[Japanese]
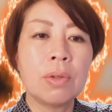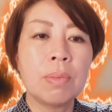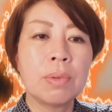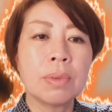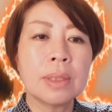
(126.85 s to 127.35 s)
う
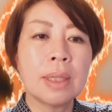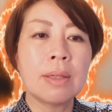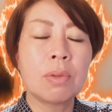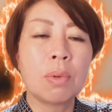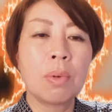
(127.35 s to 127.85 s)
ものをしっか
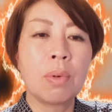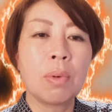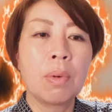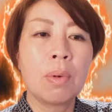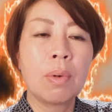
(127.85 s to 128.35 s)
りとこ
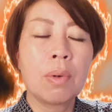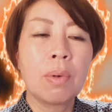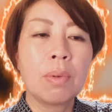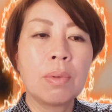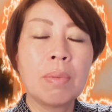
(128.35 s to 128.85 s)

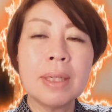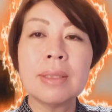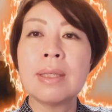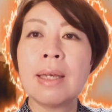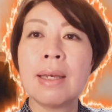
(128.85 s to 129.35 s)
う伸ばし
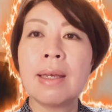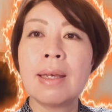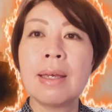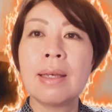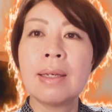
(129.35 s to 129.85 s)
て
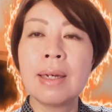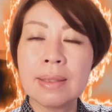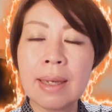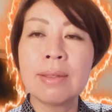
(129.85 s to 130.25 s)
いかない